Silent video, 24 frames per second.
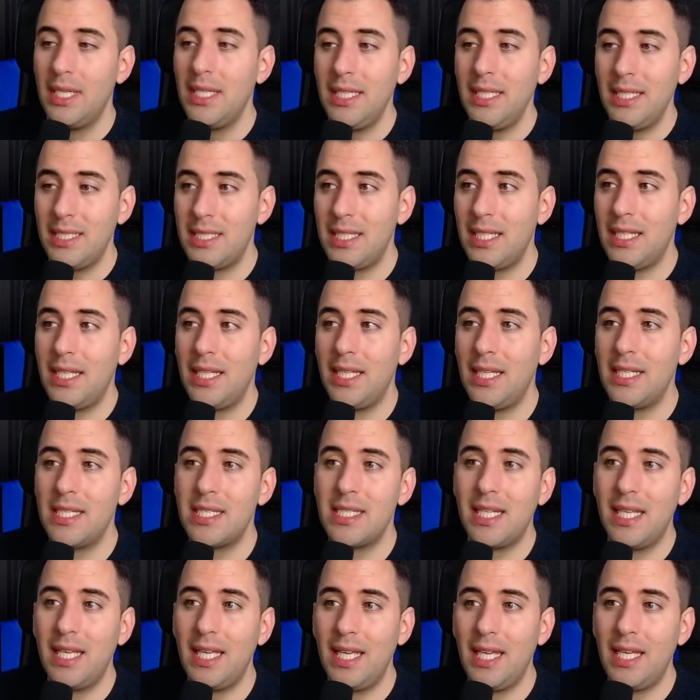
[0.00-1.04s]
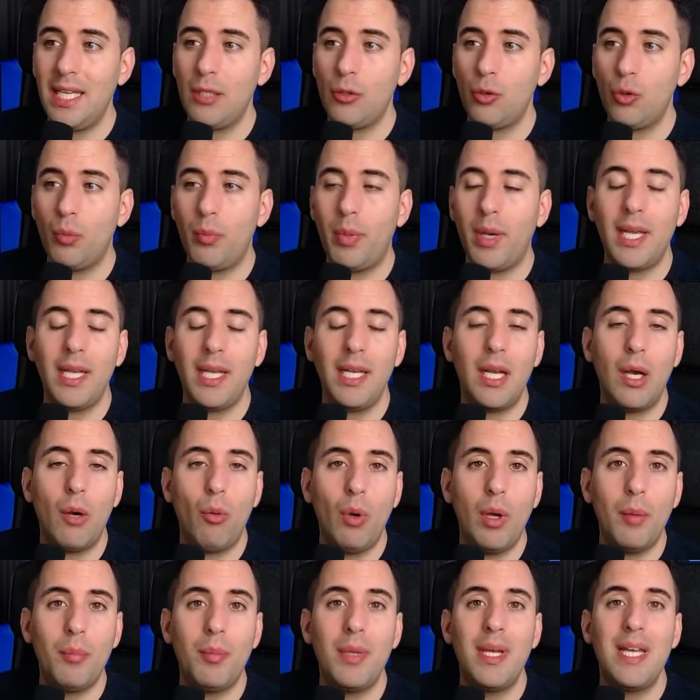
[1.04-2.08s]
si quieres que tu página
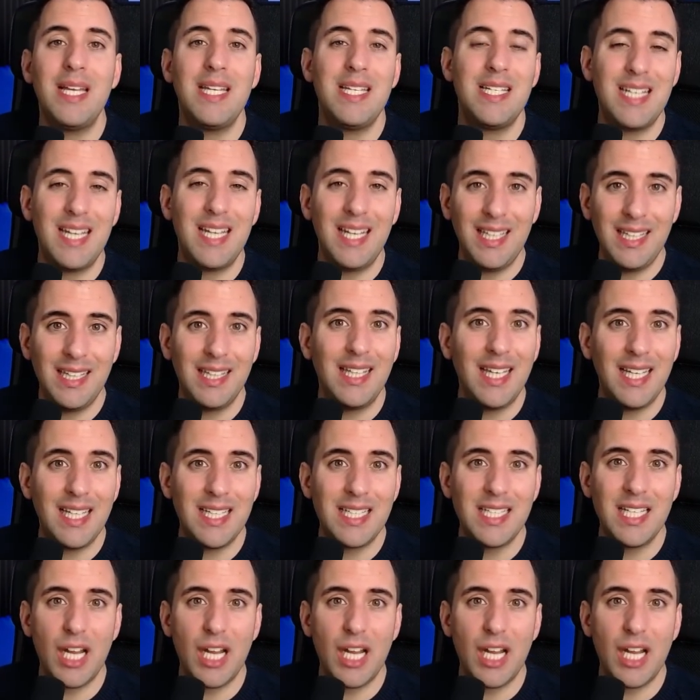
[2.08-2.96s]
web se indexe